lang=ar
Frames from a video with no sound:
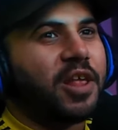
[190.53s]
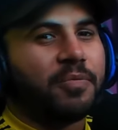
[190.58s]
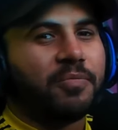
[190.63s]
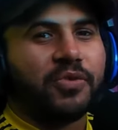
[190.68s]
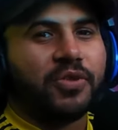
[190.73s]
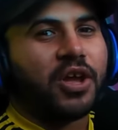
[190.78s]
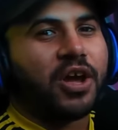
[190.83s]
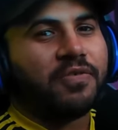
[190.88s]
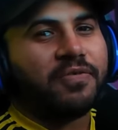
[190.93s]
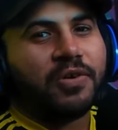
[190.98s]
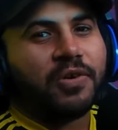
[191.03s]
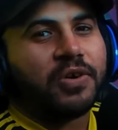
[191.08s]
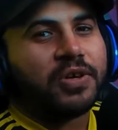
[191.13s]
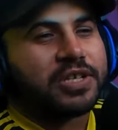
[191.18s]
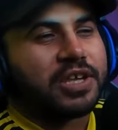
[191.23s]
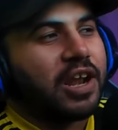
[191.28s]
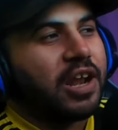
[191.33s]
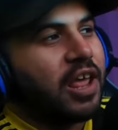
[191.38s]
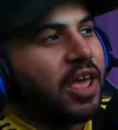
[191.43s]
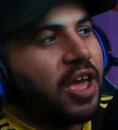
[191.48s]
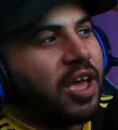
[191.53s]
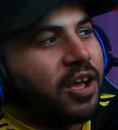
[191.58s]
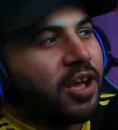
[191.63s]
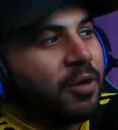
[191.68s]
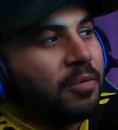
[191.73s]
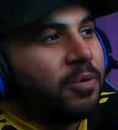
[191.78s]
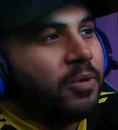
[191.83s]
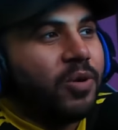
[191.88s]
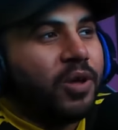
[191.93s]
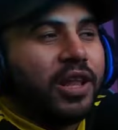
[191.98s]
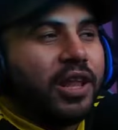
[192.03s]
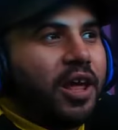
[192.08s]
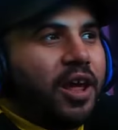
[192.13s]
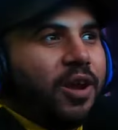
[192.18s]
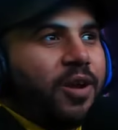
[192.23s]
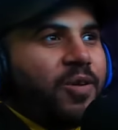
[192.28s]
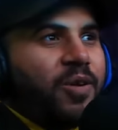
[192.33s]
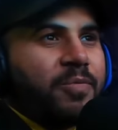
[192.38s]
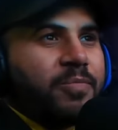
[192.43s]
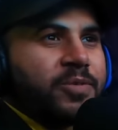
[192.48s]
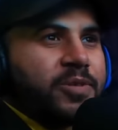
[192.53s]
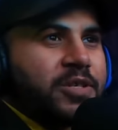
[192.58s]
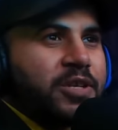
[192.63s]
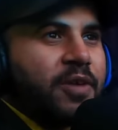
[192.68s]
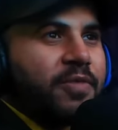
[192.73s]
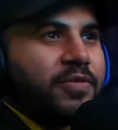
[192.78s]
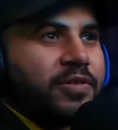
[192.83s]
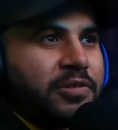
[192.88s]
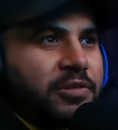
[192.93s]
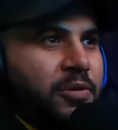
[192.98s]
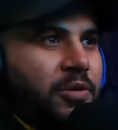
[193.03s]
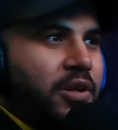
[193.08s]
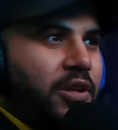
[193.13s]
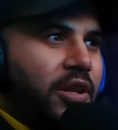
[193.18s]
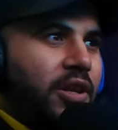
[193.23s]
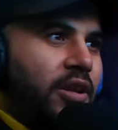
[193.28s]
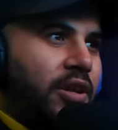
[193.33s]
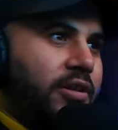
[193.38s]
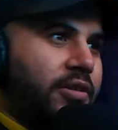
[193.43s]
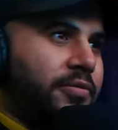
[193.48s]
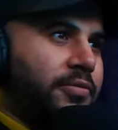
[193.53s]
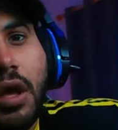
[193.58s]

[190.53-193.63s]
المدافع وصل لها قبل والله حلوة من سافيج والله